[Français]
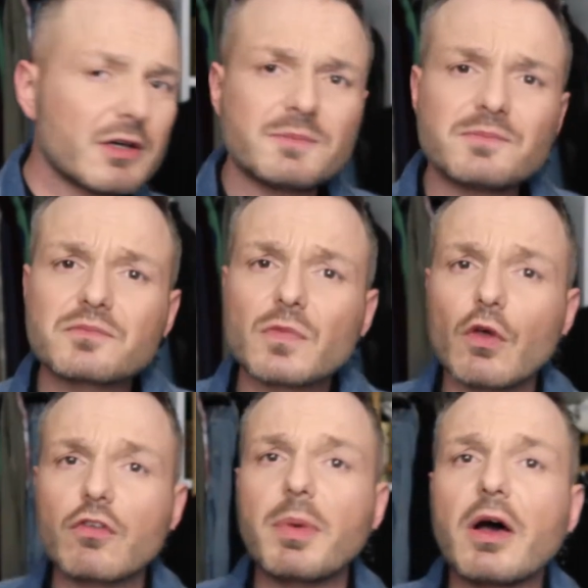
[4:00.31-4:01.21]
euh,
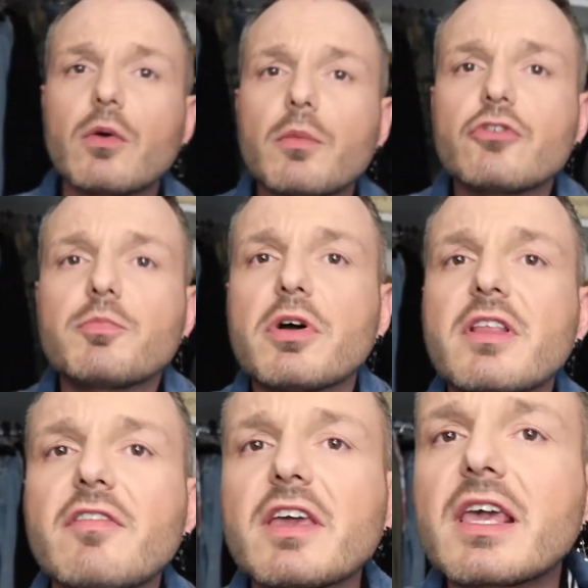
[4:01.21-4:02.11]
transparent, moi je
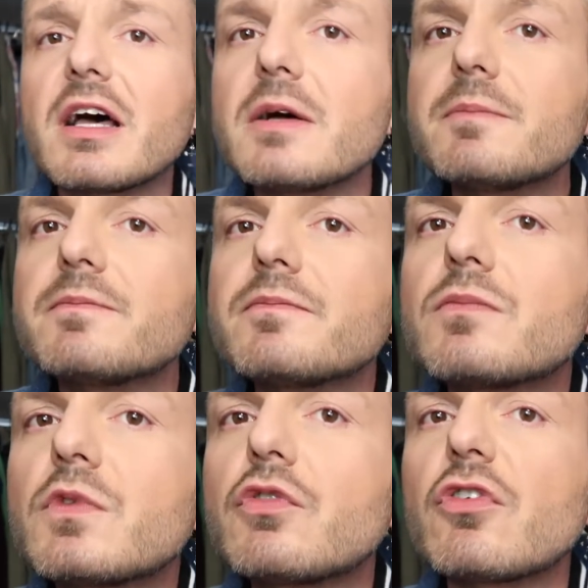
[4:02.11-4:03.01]
porte avec un,
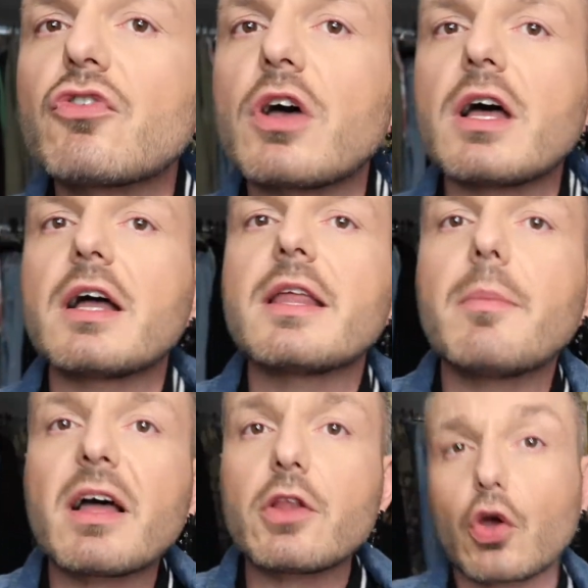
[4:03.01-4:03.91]
tu vois, genre un
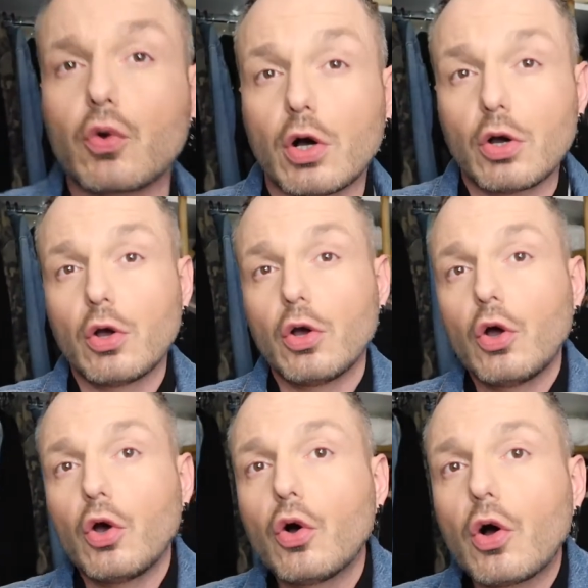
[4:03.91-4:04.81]
débardeur quoi.
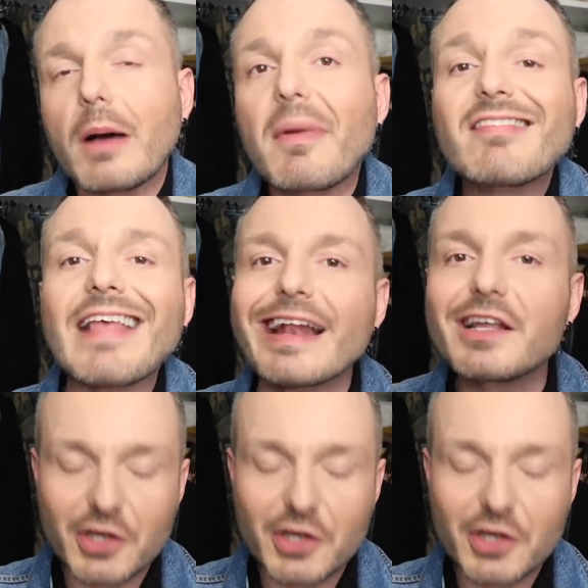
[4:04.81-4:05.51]
Un Marcel,